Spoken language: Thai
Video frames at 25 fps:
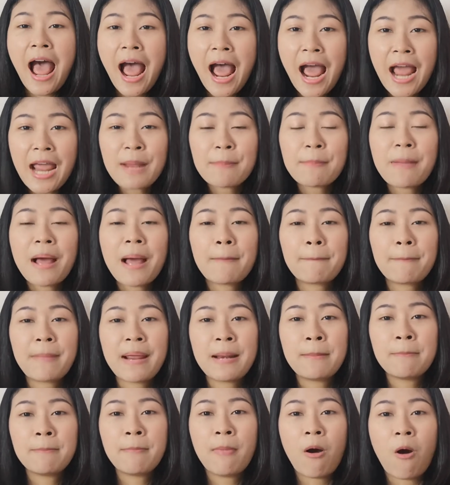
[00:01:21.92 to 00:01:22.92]
ให้มาเป็
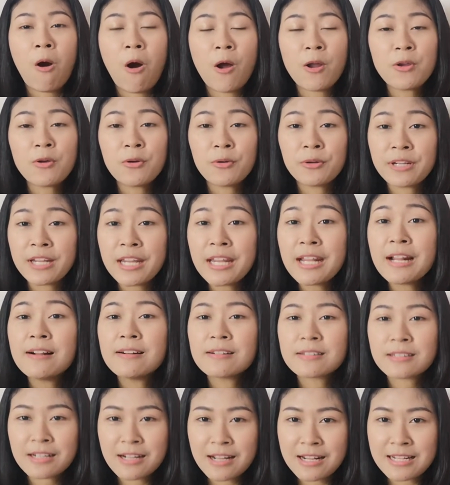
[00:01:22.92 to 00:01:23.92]
นหมออยู่ที่
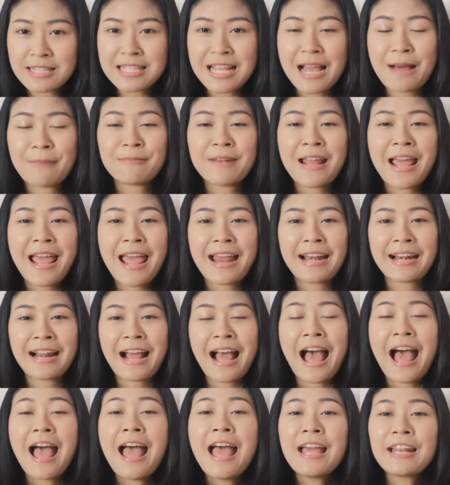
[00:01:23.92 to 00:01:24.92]
เรือนจำแทน
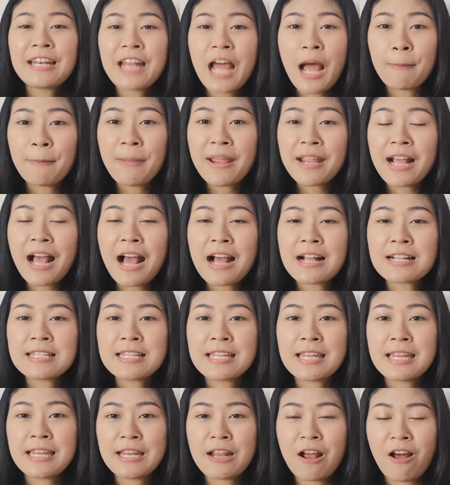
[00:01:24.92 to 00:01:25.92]
ค่ะทำให้คัง
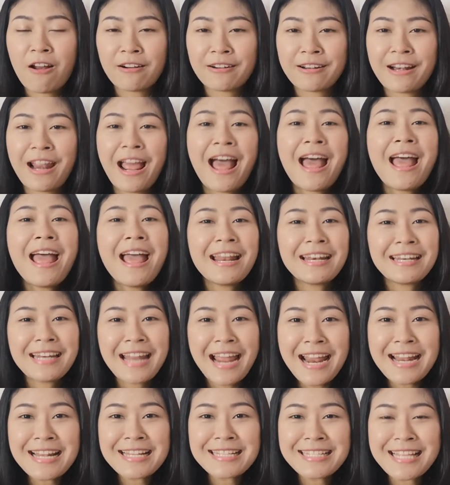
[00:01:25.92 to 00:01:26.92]
ชียอนเนี่ย
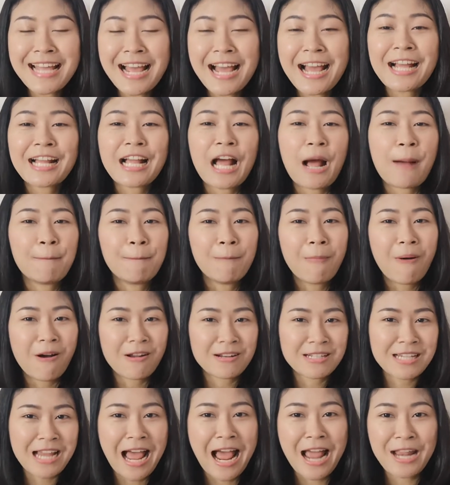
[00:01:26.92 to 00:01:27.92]
ได้เจอกับหมอ
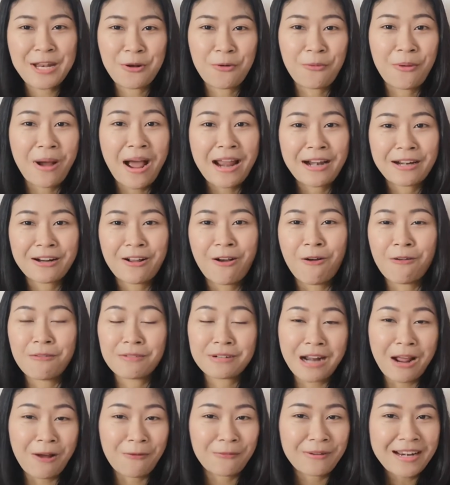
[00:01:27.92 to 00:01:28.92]
ชาโยฮันของ
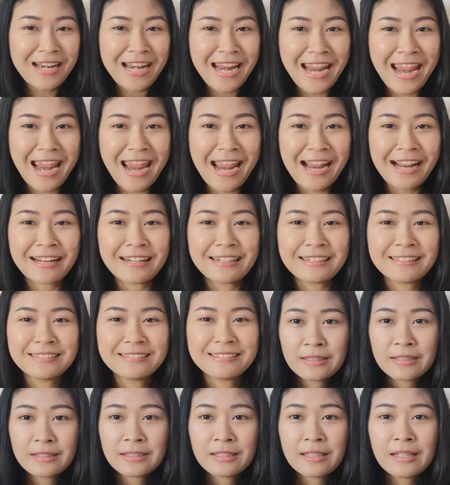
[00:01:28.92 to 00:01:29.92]
เรานั่นเอง
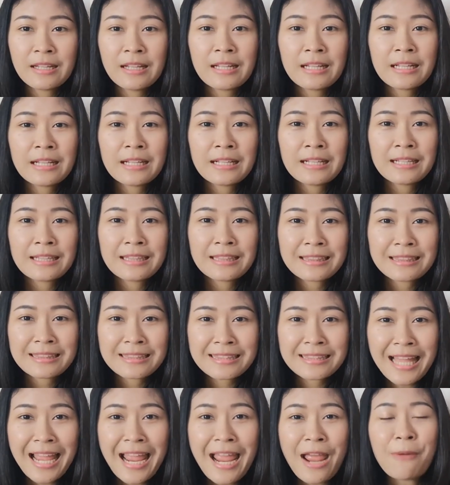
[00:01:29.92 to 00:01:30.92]

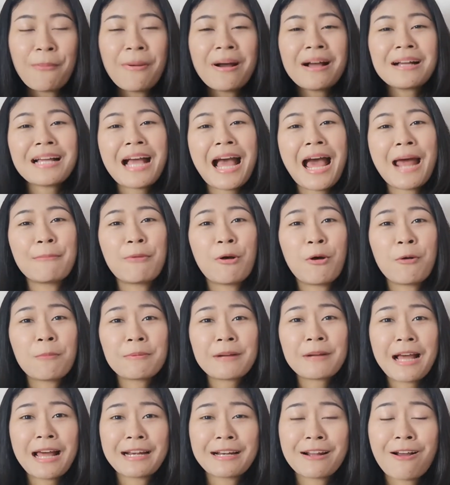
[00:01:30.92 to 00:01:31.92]
แต่ว่าการพบ
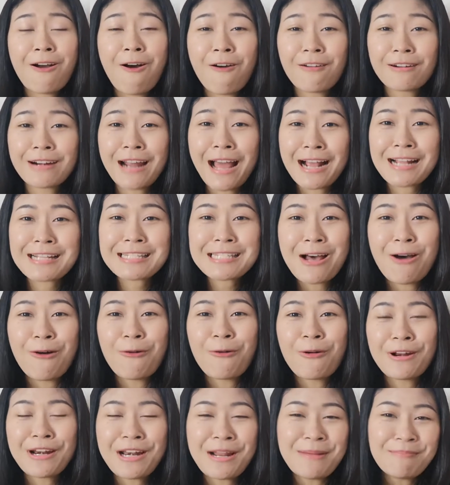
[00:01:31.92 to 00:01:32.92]
กันของทั้งสอง
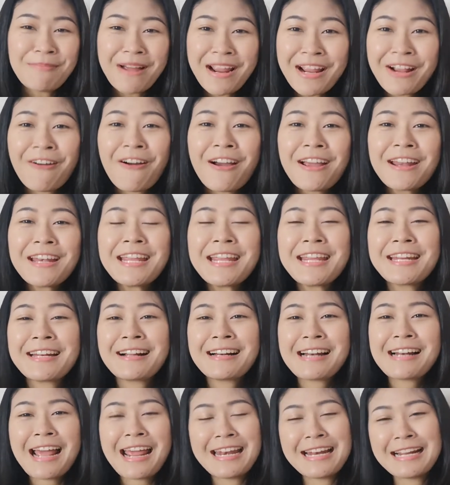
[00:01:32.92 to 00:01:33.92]
คนเนี่ยไม่ค่อยดี
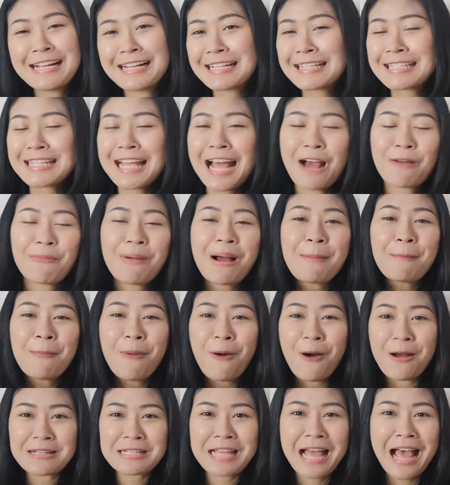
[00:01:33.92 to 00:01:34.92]
เท่าไหร่เนื่องจากว่าหม
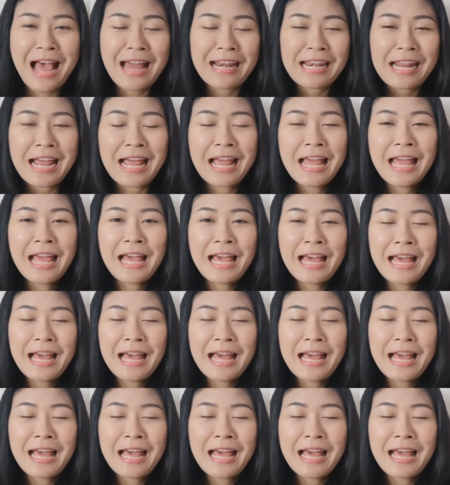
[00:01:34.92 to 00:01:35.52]
อชาเนี่ย